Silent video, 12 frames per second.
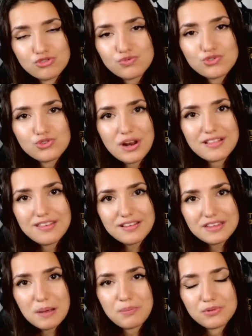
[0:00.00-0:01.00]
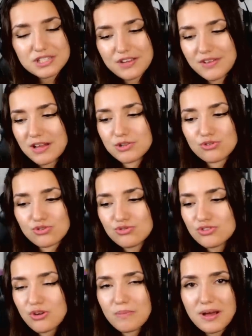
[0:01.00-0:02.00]
Je vous jure, la dernière pente, il y avait la voiture
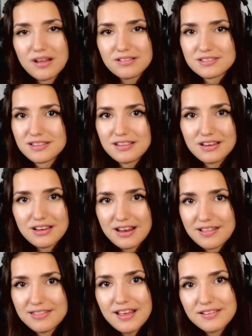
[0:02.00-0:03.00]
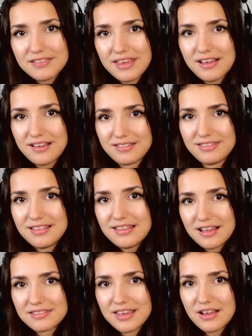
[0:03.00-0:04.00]
juste en bas. C'était la dernière des
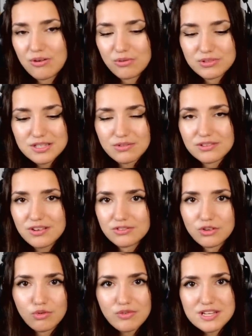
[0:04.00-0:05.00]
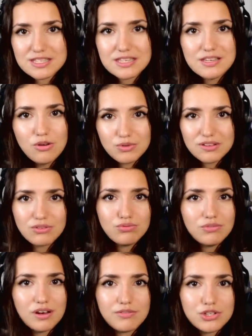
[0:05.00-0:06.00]
dernières. On descendait, on enlevait les skis, on mettait
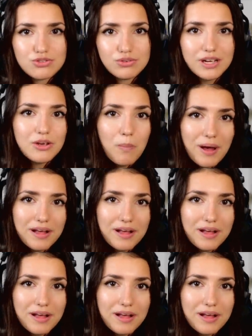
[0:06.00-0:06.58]
tout dans la voiture et on